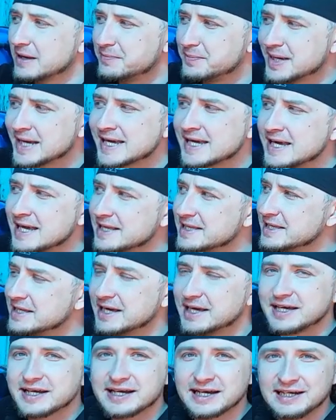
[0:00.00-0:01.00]

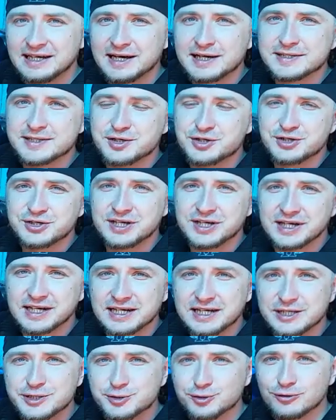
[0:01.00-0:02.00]
переднее и колясочное
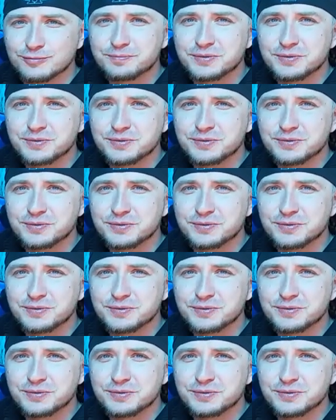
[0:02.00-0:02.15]
колесо